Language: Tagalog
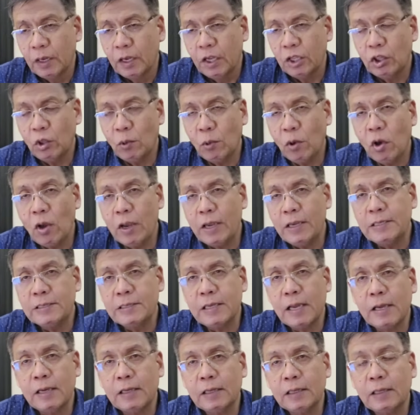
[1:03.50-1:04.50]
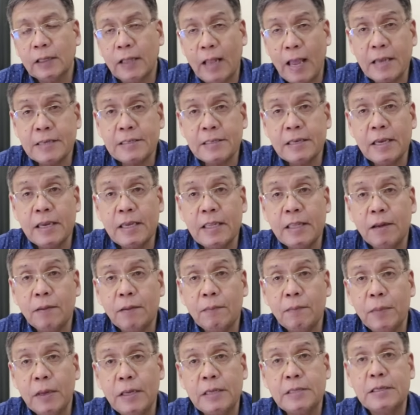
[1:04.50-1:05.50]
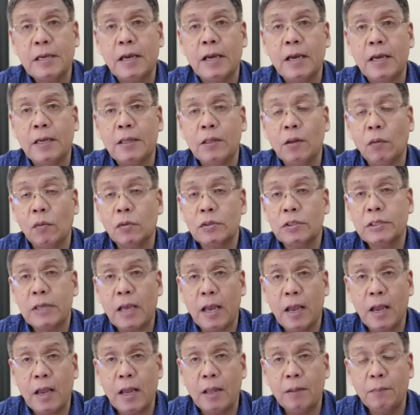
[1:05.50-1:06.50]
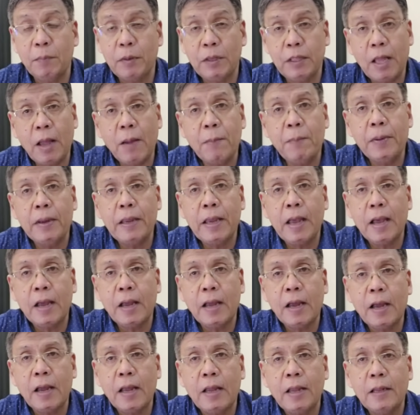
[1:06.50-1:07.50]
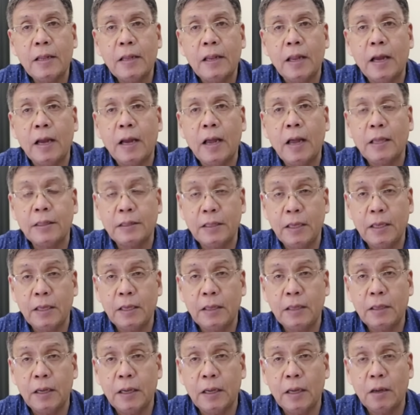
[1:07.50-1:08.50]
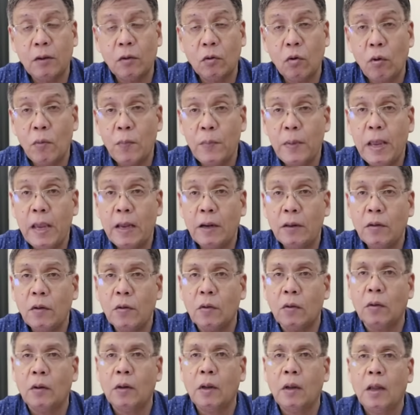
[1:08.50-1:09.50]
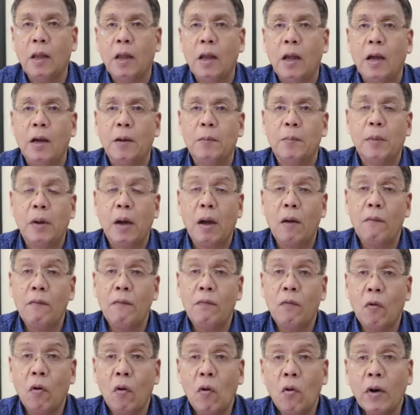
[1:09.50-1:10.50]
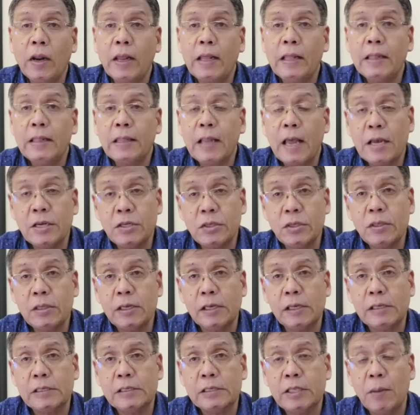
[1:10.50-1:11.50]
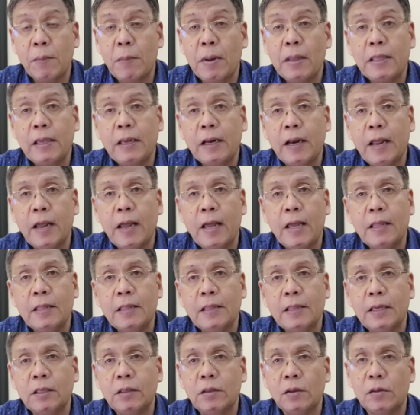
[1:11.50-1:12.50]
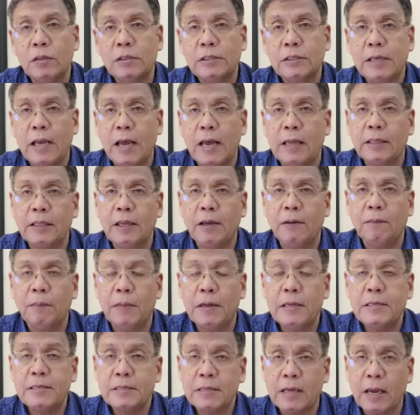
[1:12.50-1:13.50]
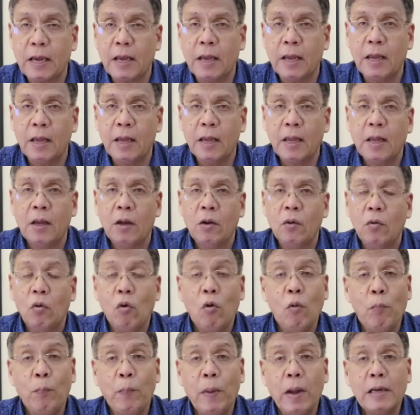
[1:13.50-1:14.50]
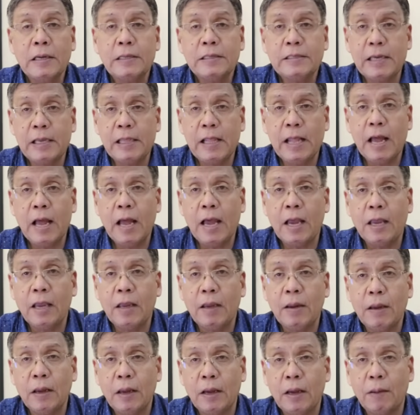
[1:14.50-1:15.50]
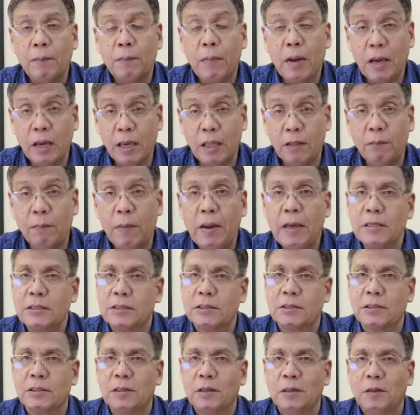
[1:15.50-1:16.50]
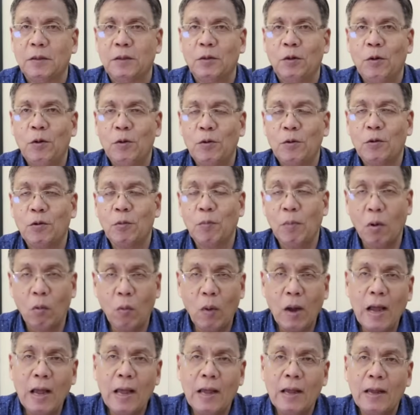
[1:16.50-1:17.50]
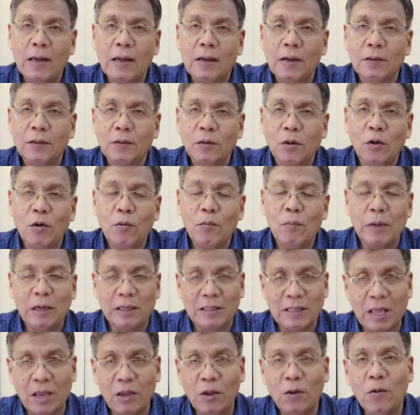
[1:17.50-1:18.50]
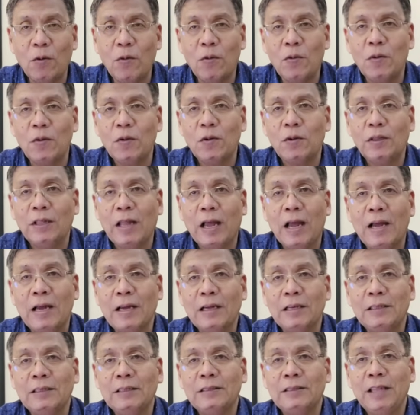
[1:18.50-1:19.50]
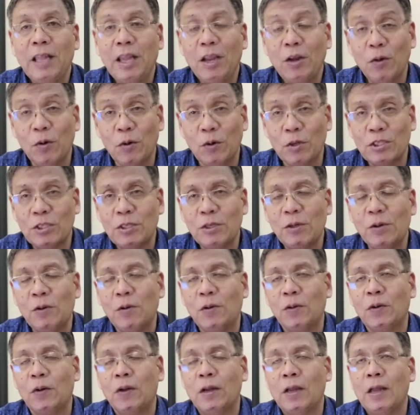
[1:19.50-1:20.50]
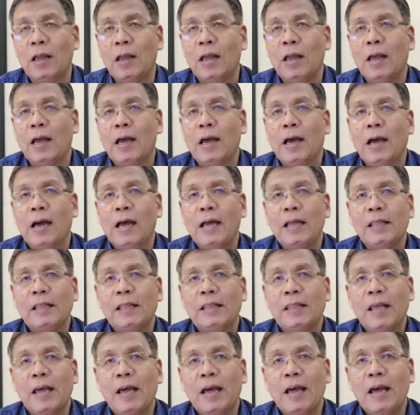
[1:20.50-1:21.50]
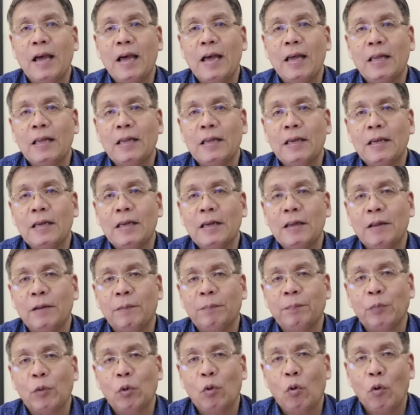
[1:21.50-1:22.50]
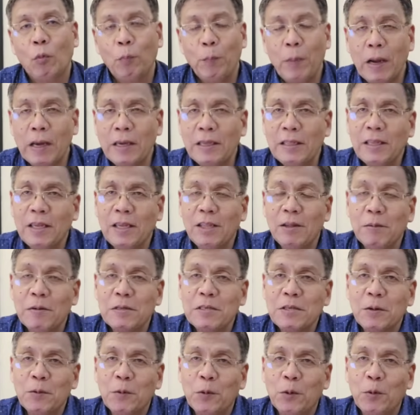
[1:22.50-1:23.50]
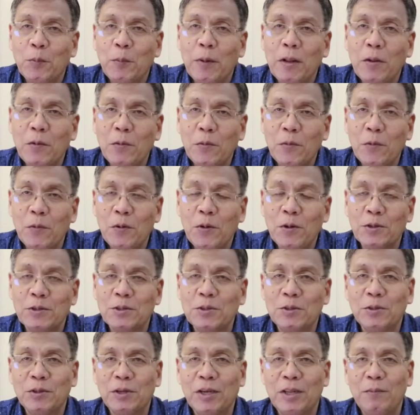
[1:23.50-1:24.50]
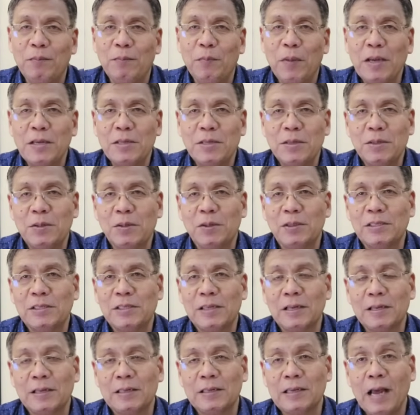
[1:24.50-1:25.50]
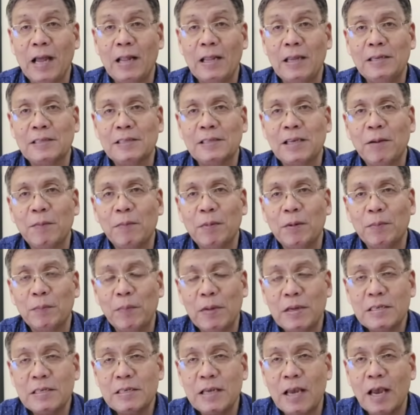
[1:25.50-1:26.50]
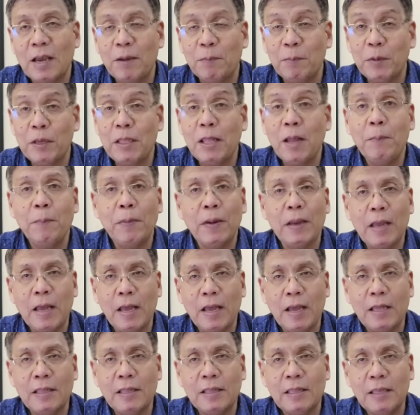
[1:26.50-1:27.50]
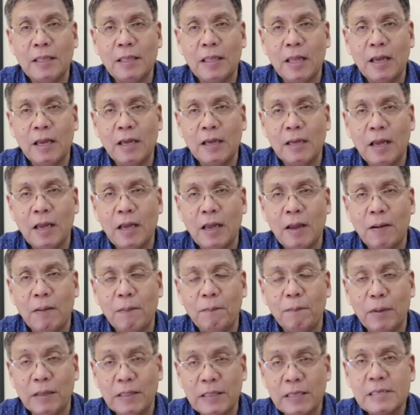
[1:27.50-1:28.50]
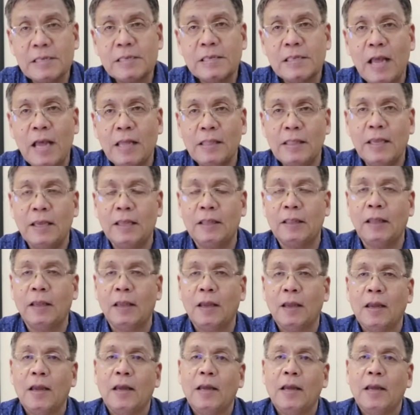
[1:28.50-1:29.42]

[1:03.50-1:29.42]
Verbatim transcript: Ito ay isang klase ng visa na kung saan pinapayagan ng ating uh, gobyerno ang mga foreign nationals na manirahan dito sa ating bansa upang sila ay uh, mag-invest, no, gumawa, no, magtayo ng negosyo. At uh, upang hindi naman siguro malungkot yung investors na galing sa ibang bansa ay pinapayagan din ng uh, batas natin